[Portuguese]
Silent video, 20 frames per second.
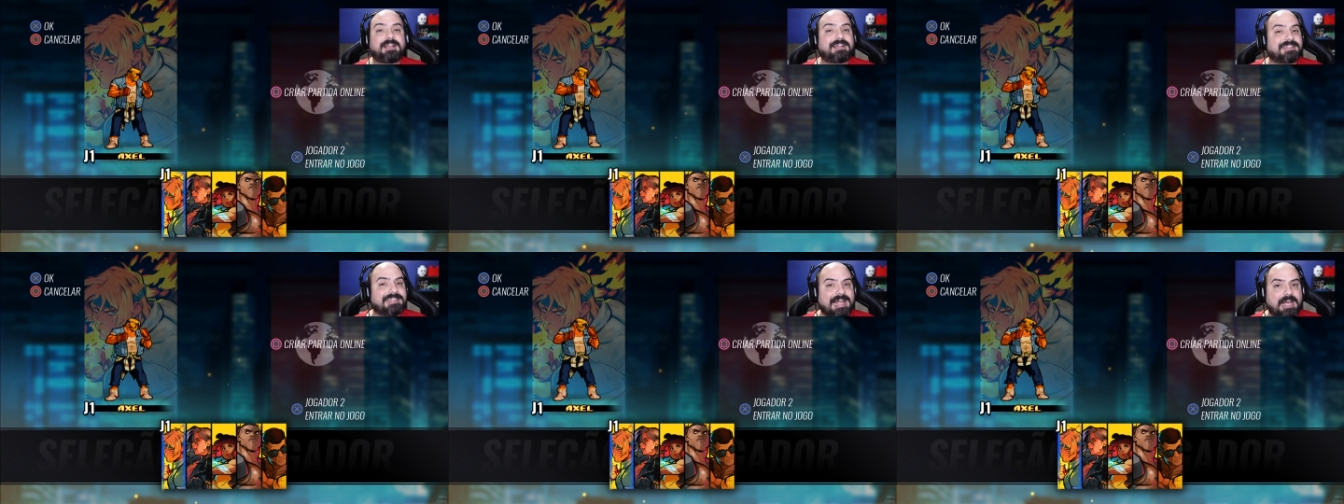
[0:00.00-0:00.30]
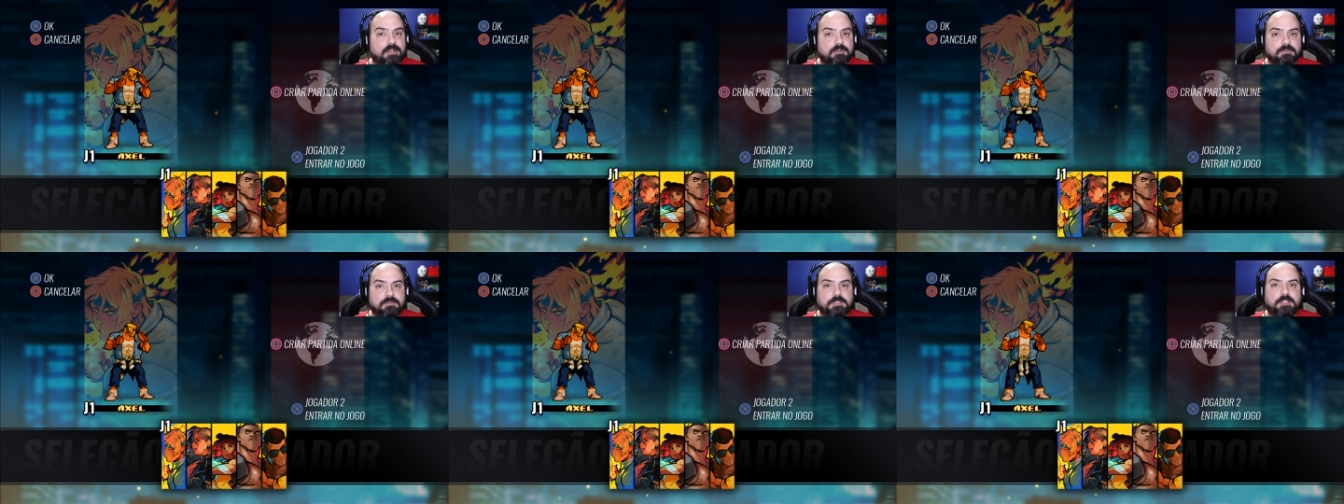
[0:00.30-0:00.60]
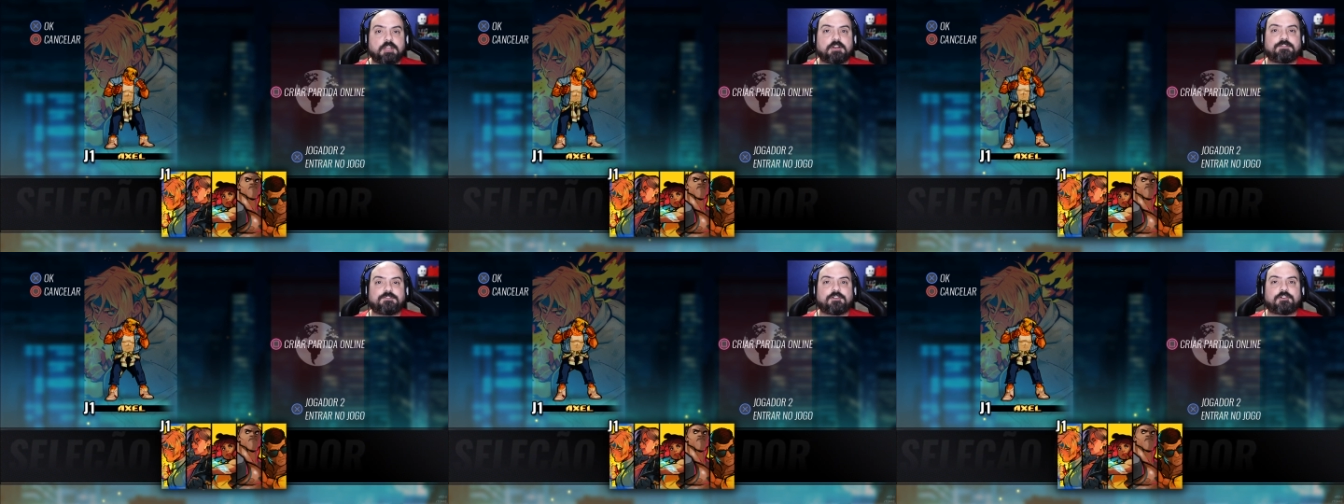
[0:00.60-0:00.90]
Claro
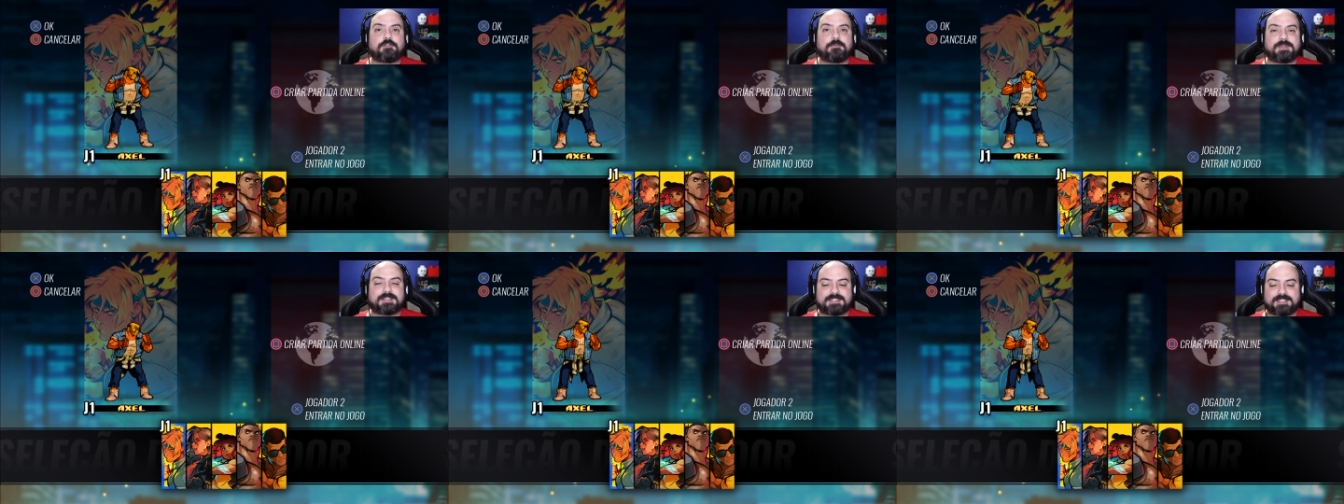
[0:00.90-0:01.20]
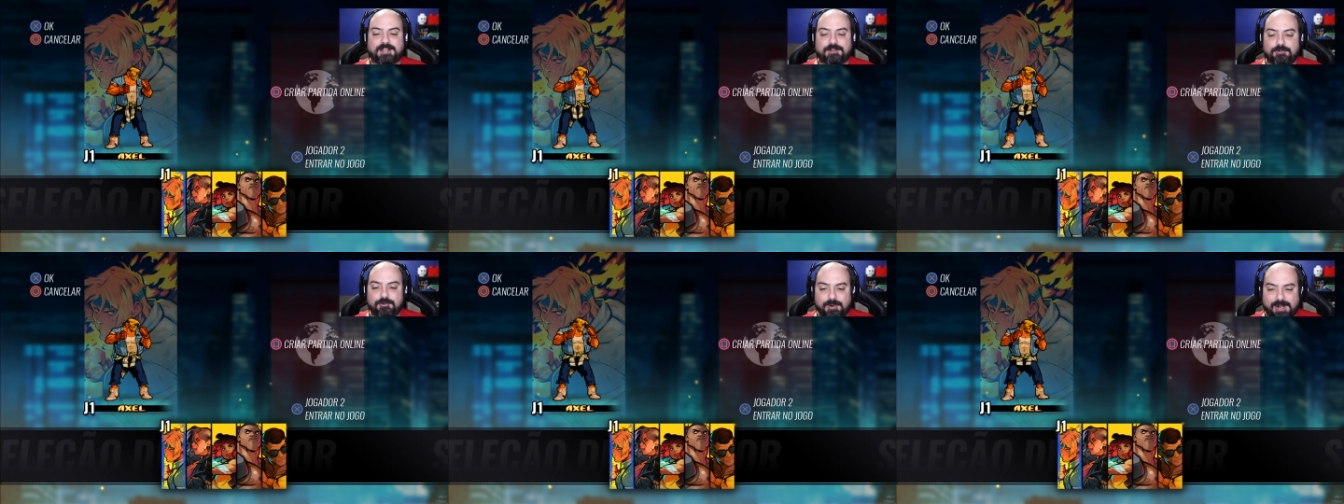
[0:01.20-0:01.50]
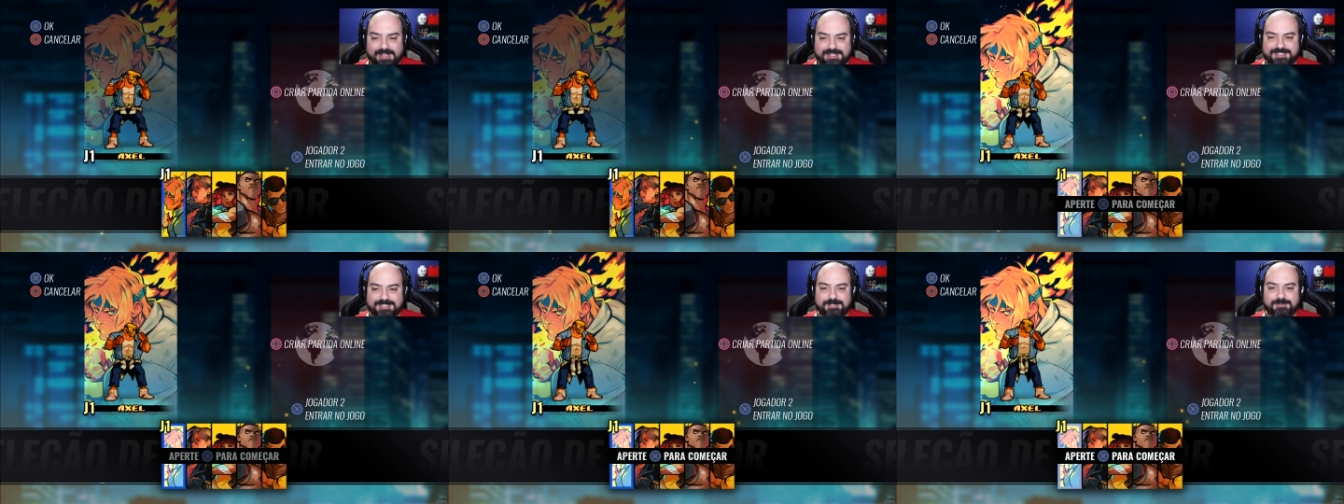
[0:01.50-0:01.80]
que eu vou começar com
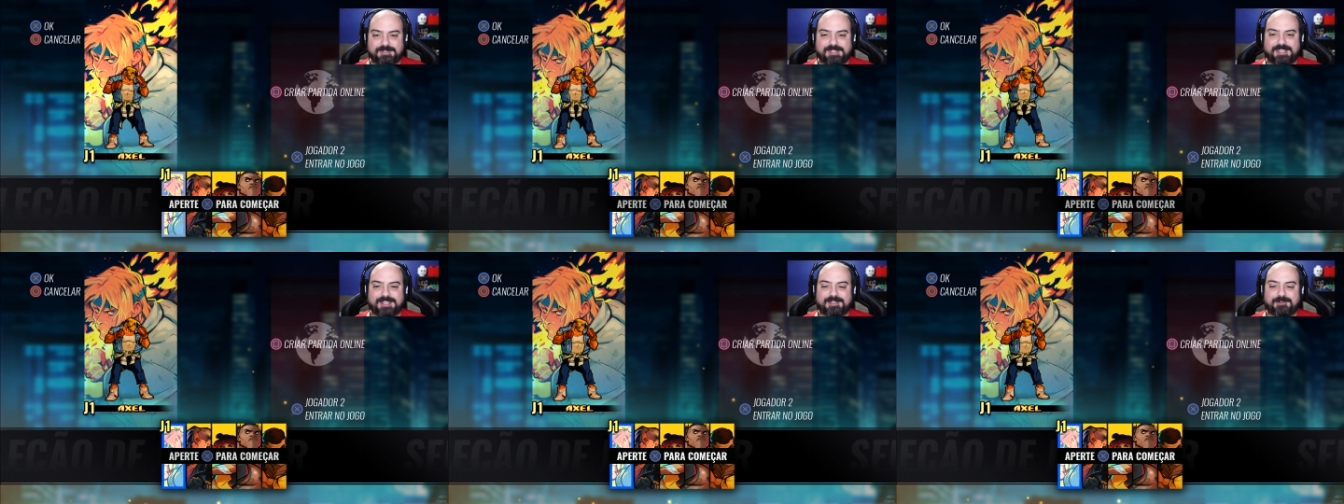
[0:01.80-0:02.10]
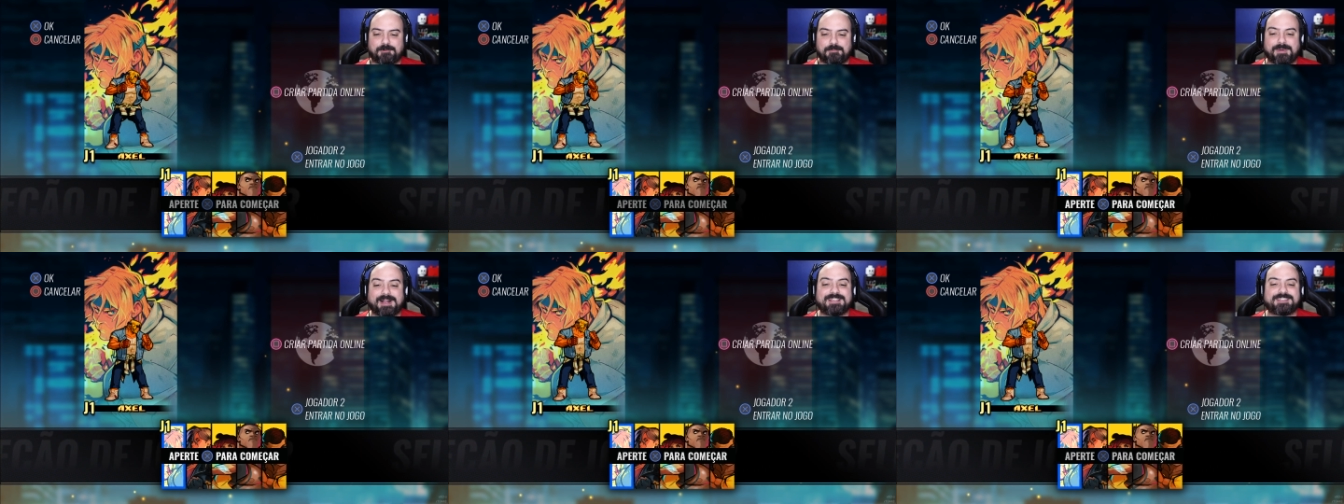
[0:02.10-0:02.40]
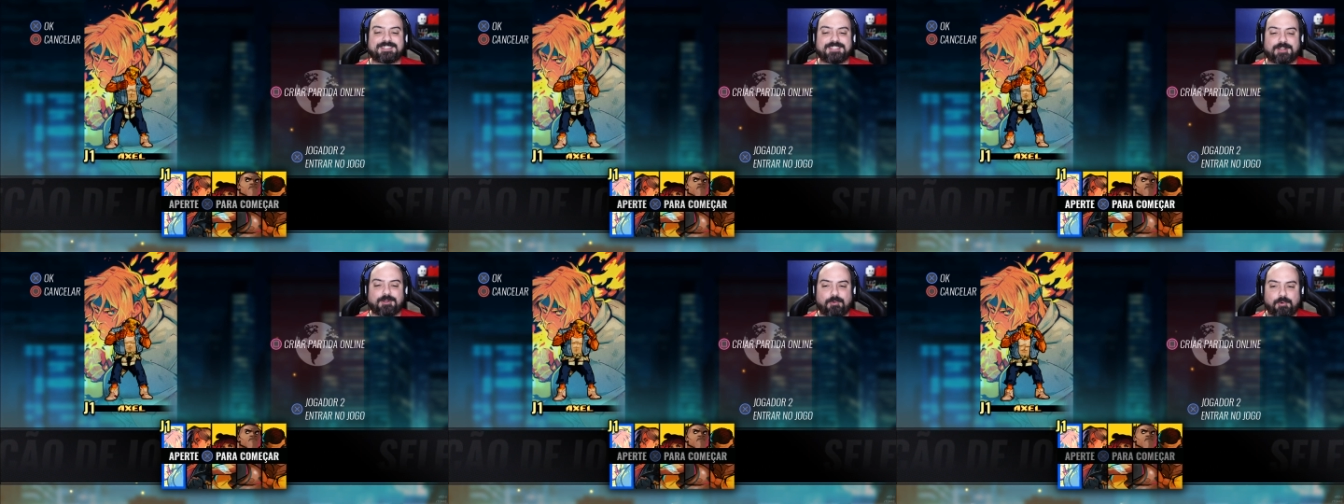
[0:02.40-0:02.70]
o Axel, que é o é. mais